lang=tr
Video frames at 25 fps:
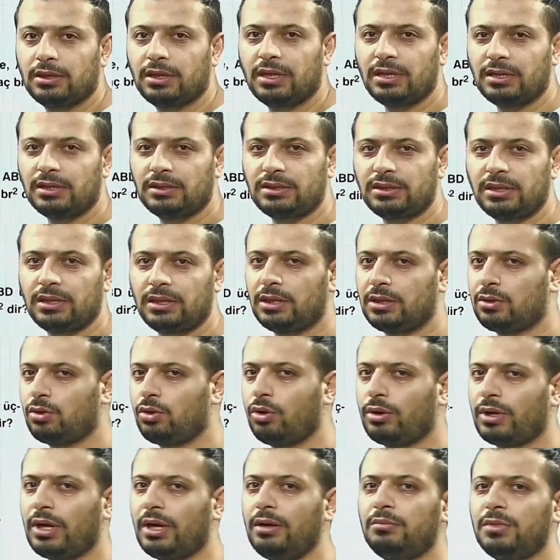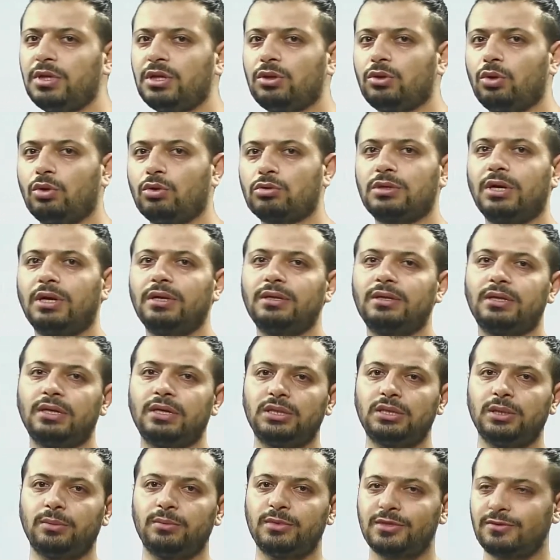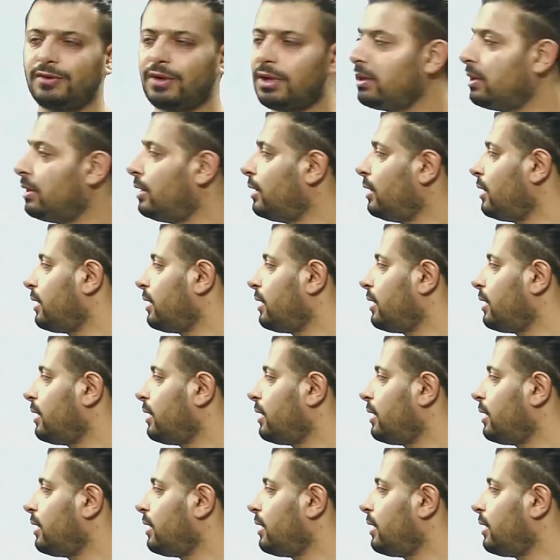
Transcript: dereceyi gören bir 90 derecemiz var.